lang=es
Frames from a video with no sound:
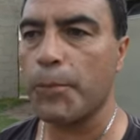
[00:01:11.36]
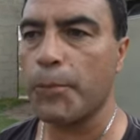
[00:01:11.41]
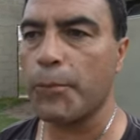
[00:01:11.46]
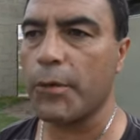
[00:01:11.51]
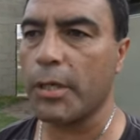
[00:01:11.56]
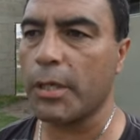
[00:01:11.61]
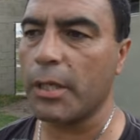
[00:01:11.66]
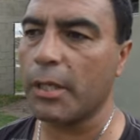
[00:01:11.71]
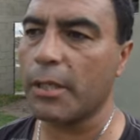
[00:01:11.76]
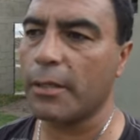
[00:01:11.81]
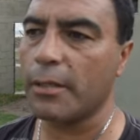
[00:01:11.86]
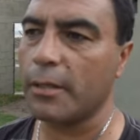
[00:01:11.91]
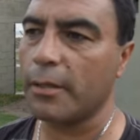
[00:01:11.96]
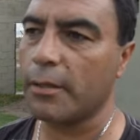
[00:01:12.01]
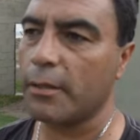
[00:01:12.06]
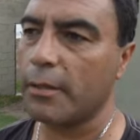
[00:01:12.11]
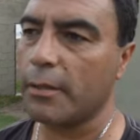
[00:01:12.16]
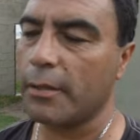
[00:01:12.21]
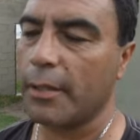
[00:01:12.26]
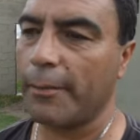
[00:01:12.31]
Sí, sí,
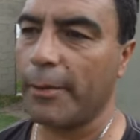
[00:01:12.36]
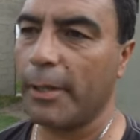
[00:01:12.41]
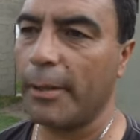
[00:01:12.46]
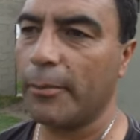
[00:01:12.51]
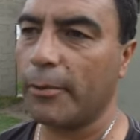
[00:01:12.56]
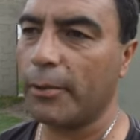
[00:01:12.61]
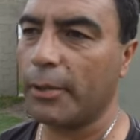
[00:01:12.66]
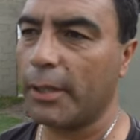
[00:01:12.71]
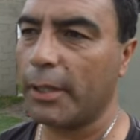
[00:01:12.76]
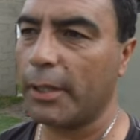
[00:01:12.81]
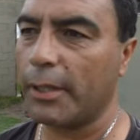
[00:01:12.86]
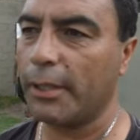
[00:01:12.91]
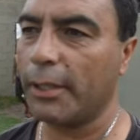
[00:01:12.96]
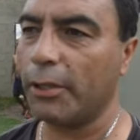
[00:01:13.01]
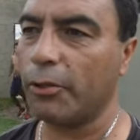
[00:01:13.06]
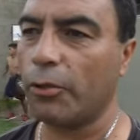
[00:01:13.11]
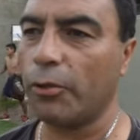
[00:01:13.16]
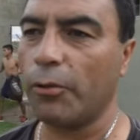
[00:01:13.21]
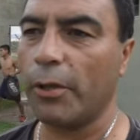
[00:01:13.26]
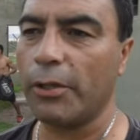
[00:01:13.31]
sí, sabíamos, en
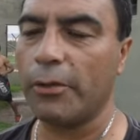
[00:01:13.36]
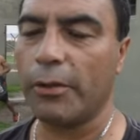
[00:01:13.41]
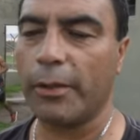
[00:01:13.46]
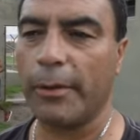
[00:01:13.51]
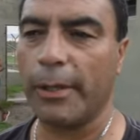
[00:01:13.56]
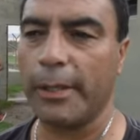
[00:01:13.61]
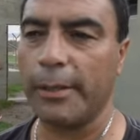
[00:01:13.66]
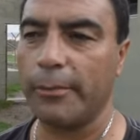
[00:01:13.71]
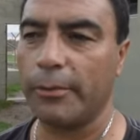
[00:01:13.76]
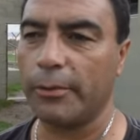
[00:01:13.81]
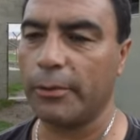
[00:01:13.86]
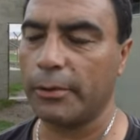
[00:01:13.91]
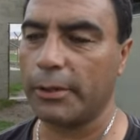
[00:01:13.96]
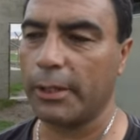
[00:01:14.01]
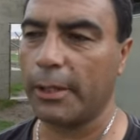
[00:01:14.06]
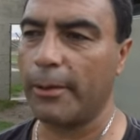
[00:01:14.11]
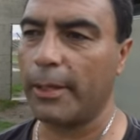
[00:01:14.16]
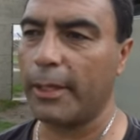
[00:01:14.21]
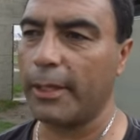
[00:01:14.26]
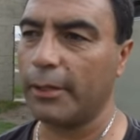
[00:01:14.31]
estos dos años que venimos
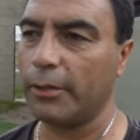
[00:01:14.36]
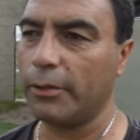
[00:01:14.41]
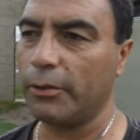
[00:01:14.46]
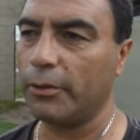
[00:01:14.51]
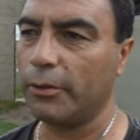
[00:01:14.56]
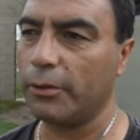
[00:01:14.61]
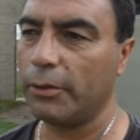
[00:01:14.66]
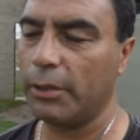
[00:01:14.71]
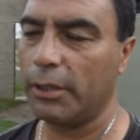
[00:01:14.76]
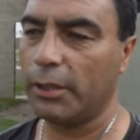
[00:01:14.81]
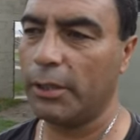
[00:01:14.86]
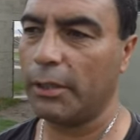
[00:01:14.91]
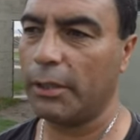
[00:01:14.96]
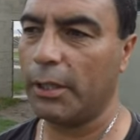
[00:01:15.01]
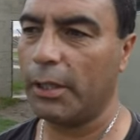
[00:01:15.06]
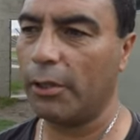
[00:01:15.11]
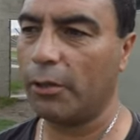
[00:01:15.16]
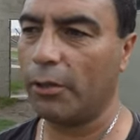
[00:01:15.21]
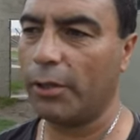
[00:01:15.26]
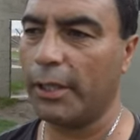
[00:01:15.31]
trabajando,
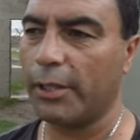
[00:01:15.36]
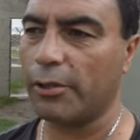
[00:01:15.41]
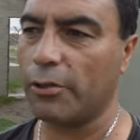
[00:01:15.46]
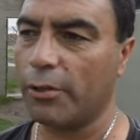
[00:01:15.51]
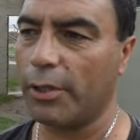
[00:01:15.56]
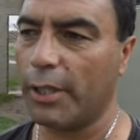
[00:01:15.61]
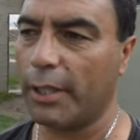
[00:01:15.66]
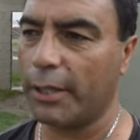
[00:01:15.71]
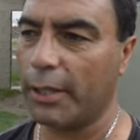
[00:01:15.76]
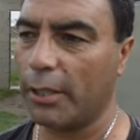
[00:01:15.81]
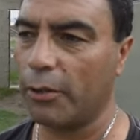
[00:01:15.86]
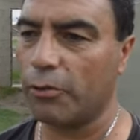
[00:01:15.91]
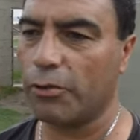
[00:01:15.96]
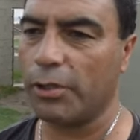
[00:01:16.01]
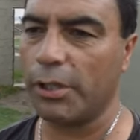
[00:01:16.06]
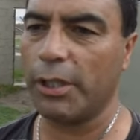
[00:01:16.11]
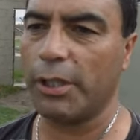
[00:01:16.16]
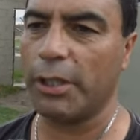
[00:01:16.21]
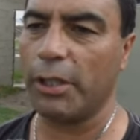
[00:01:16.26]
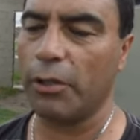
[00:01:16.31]
dándole rodaje a los
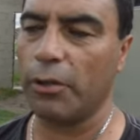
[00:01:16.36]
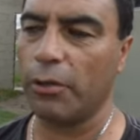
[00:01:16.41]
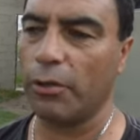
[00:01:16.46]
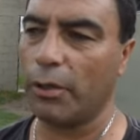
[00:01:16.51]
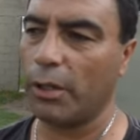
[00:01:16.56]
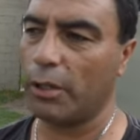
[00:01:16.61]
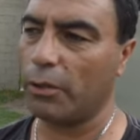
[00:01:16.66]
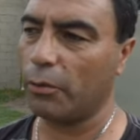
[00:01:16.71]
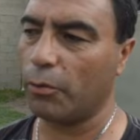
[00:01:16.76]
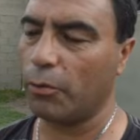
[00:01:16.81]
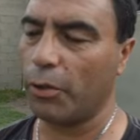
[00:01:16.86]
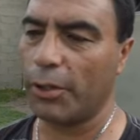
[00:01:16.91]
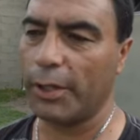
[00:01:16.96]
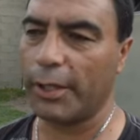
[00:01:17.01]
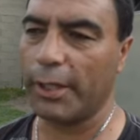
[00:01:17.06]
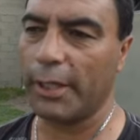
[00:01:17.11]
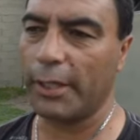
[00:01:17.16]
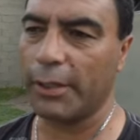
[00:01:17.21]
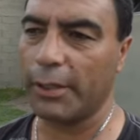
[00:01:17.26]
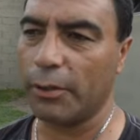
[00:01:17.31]
chicos, a los
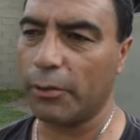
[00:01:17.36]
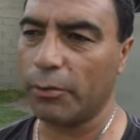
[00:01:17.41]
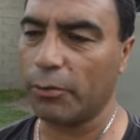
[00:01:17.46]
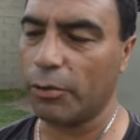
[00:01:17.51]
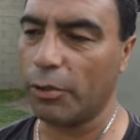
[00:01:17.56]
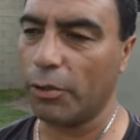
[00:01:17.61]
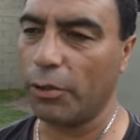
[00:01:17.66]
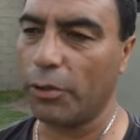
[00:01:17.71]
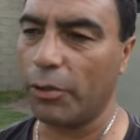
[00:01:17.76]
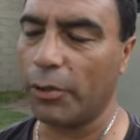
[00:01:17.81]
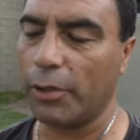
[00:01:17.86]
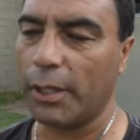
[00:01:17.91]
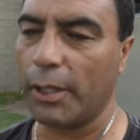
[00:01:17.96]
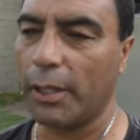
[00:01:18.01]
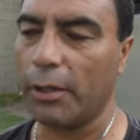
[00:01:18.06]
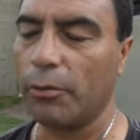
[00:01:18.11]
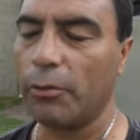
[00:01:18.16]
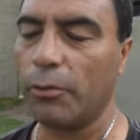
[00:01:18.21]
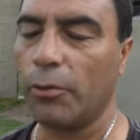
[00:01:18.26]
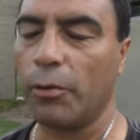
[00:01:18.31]
jugadores de la institución, a
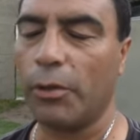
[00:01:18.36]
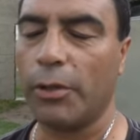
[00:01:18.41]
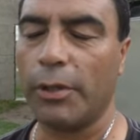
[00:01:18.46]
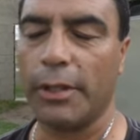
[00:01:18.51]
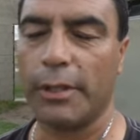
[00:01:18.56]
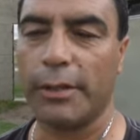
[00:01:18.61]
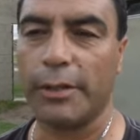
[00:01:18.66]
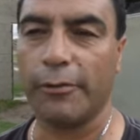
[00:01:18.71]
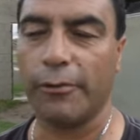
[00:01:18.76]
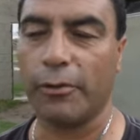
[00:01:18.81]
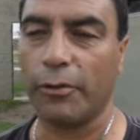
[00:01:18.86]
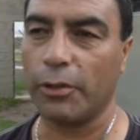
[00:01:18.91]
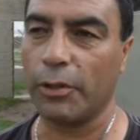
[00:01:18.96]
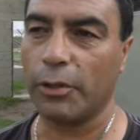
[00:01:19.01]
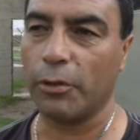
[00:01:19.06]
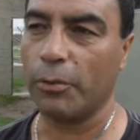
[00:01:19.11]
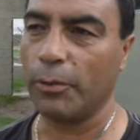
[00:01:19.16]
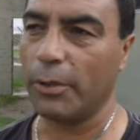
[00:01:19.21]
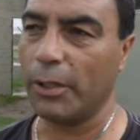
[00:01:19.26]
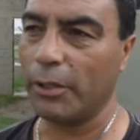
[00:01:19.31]
algunos jugadores que se fueron
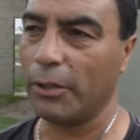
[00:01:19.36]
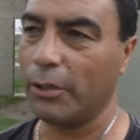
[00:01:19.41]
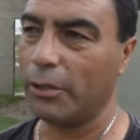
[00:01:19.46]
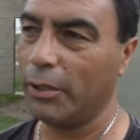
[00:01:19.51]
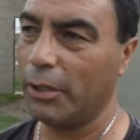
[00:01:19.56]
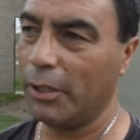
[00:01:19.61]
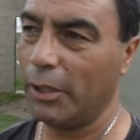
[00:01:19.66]
descubriendo.